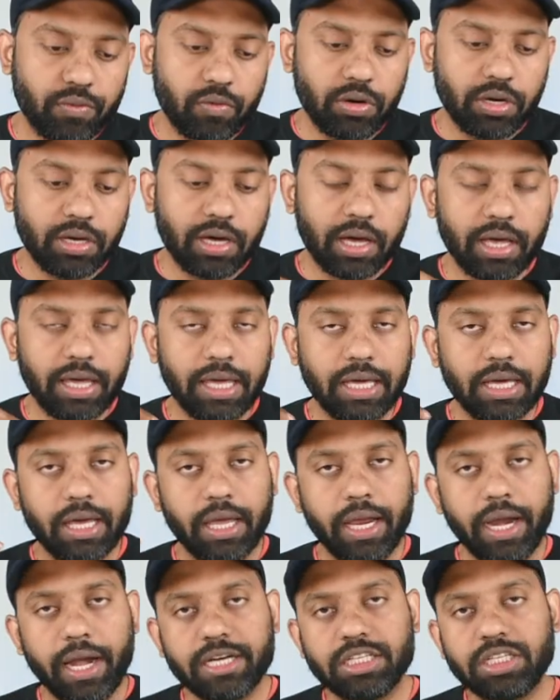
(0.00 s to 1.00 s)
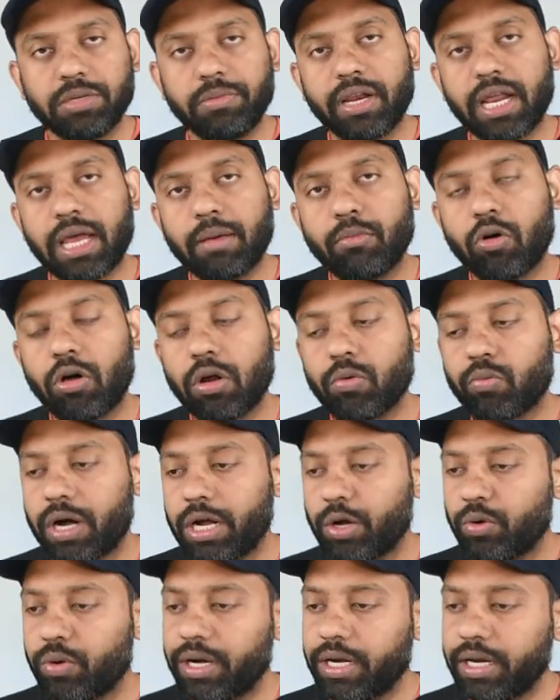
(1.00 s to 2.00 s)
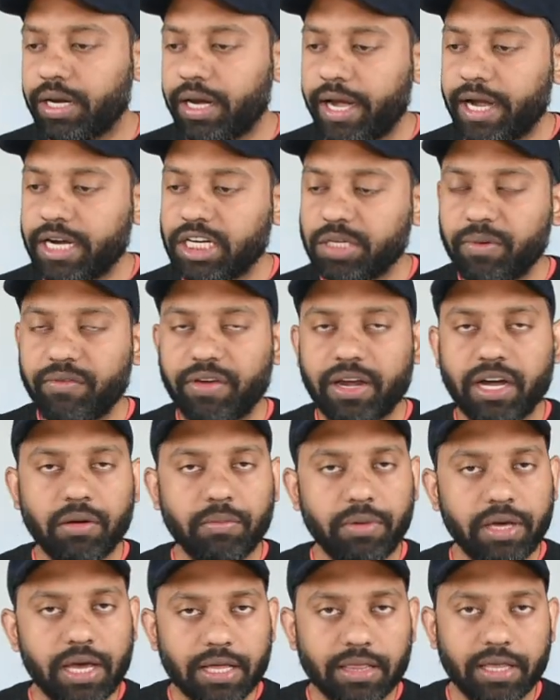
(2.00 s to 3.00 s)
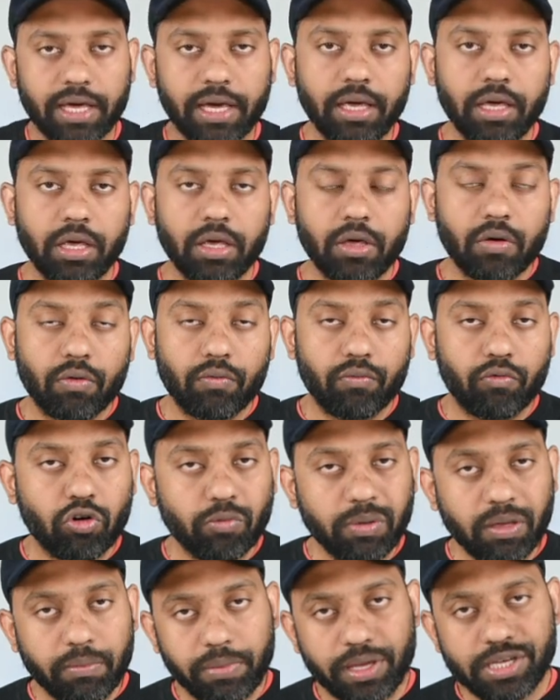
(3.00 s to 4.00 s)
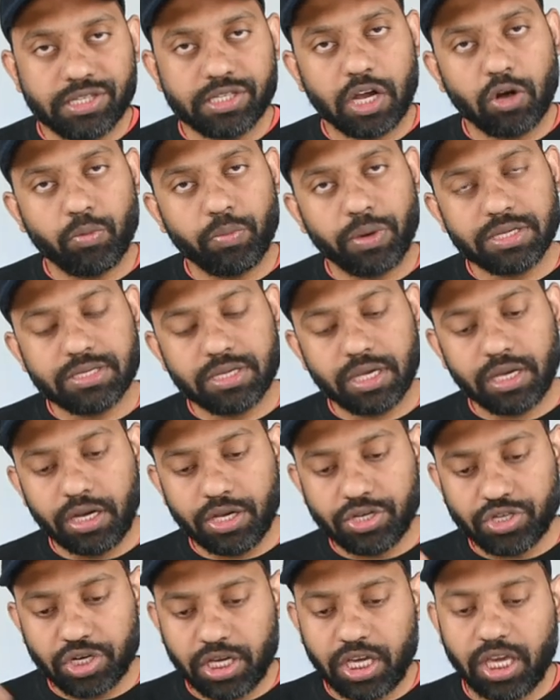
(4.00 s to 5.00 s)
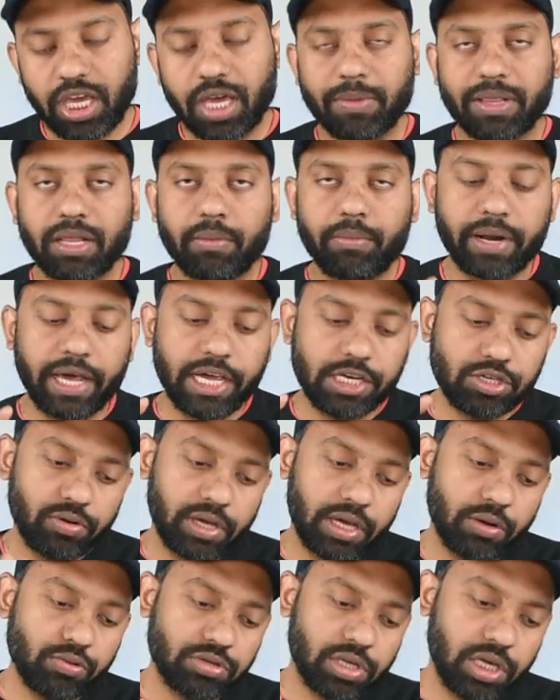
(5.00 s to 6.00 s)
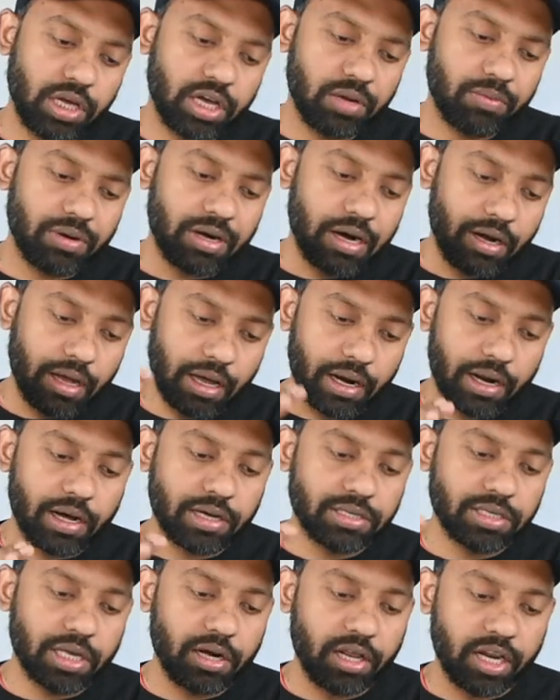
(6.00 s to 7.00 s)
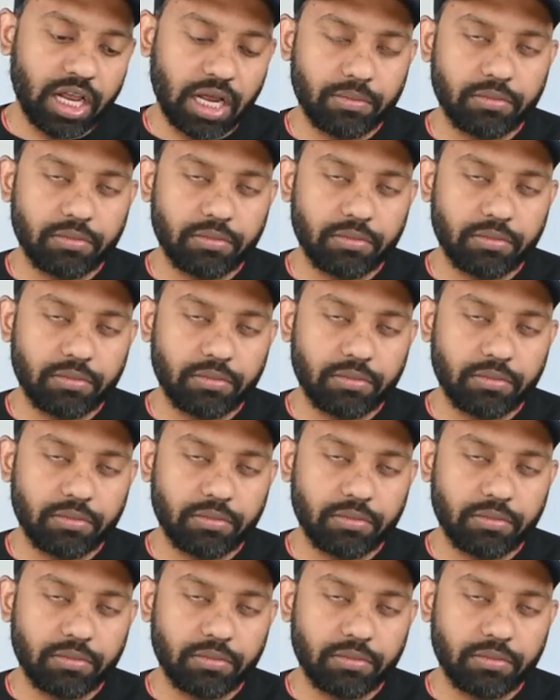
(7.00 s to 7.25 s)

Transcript: फ़ोन का एक एट जी रैम और वन ट्वेंटी एट जी वेरियंट भी आता है वो भी बीस हज़ार रुपये से नीचे ही है मतलब प्राइस जो है उसकी करीबन अठारह हज़ार